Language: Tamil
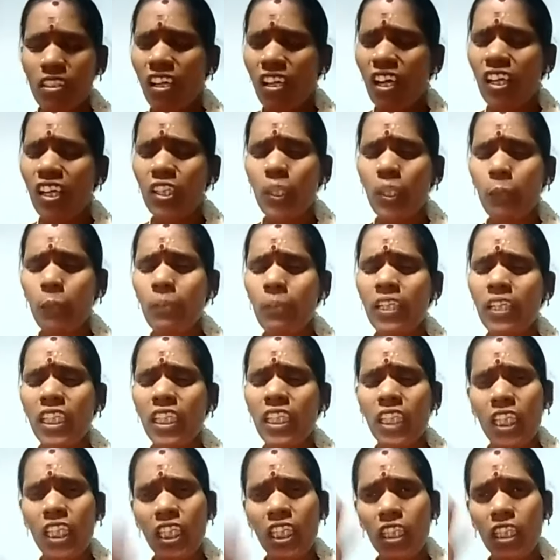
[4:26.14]
அழுத பிறகு
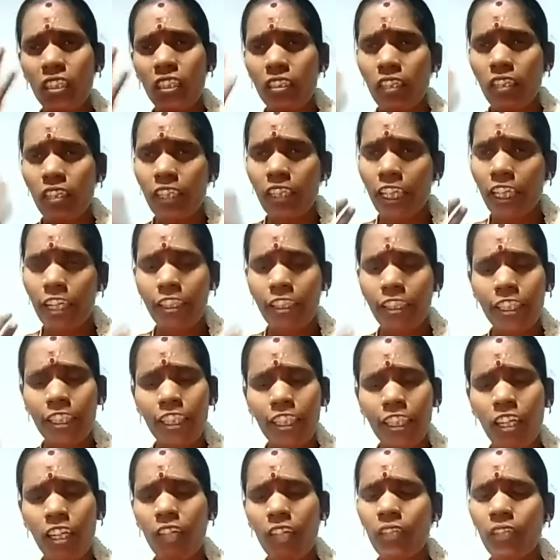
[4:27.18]
எனக்கு கண்
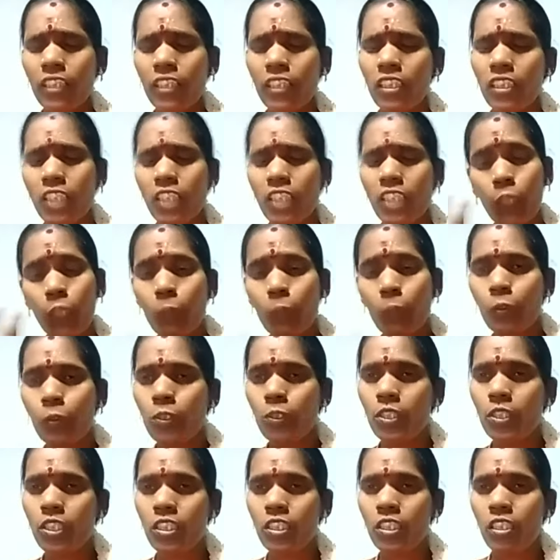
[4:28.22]
கண்ணீரா வந்து சளி
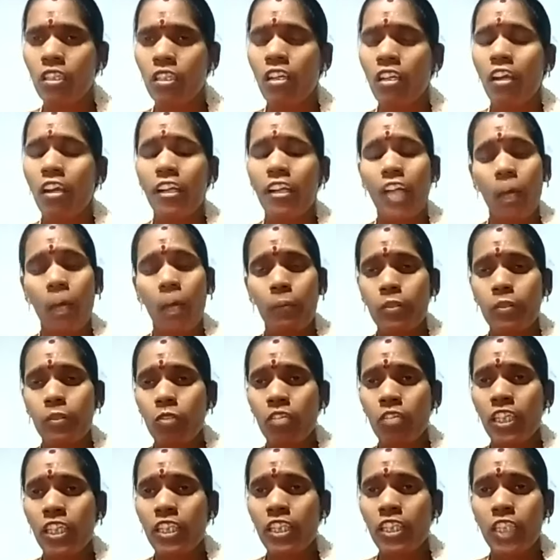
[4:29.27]
பிடிச்சிருச்சு. நான் அப்ப
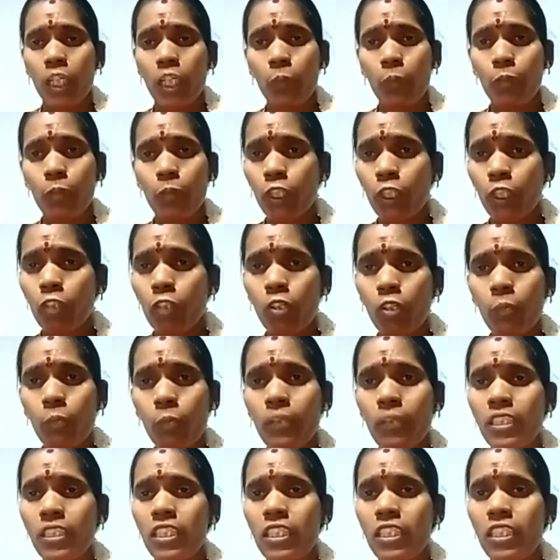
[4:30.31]
சொன்னேன் எனக்கு சளி பிடிக்கிறது கூட
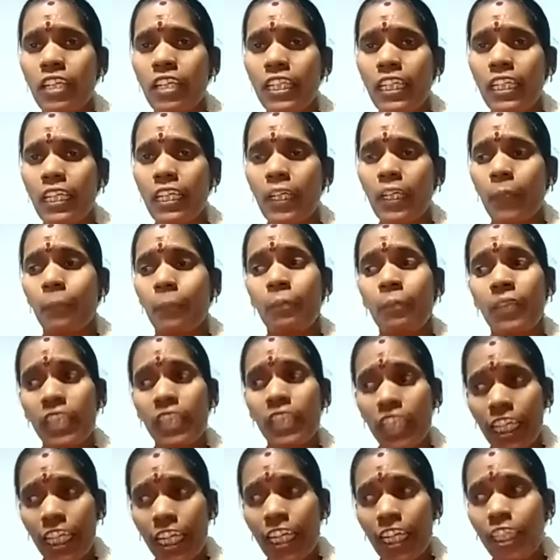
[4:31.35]
பெருசா நினைக்கல.
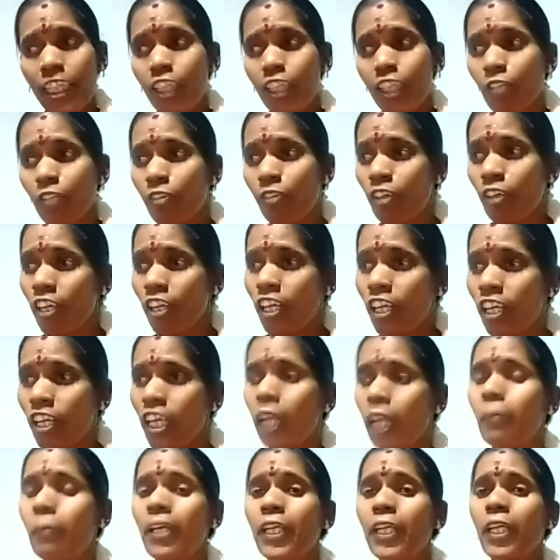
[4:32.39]
இந்த கண்ணீர் ஃபுல்லா
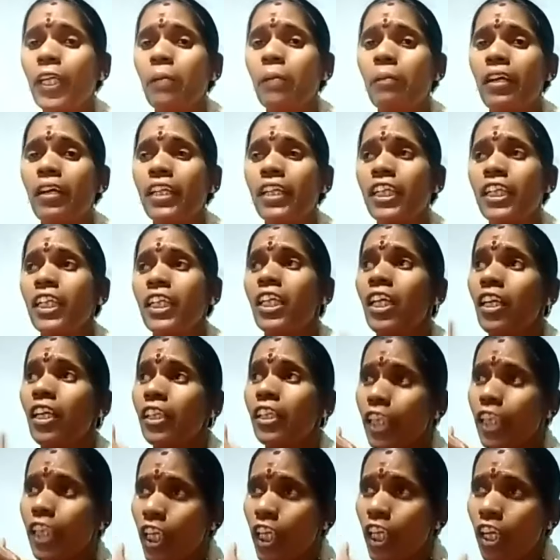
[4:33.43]
மழையா மாறி
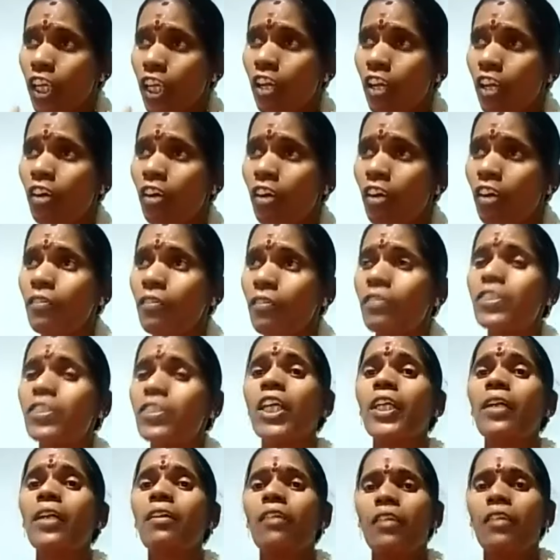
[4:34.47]
எல்லா
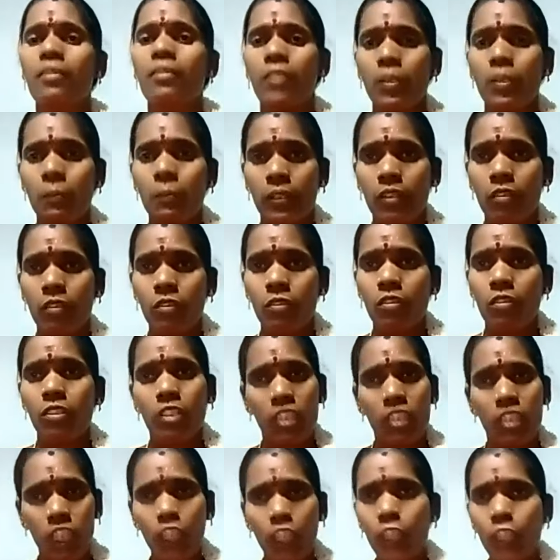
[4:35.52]
விவசாயிகளும் அறுவடை பண்ணணும்.
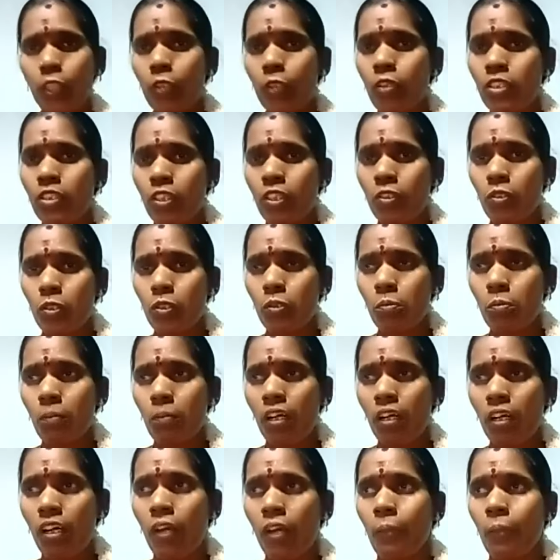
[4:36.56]
இதுதான் என்னோட சந்தோஷமா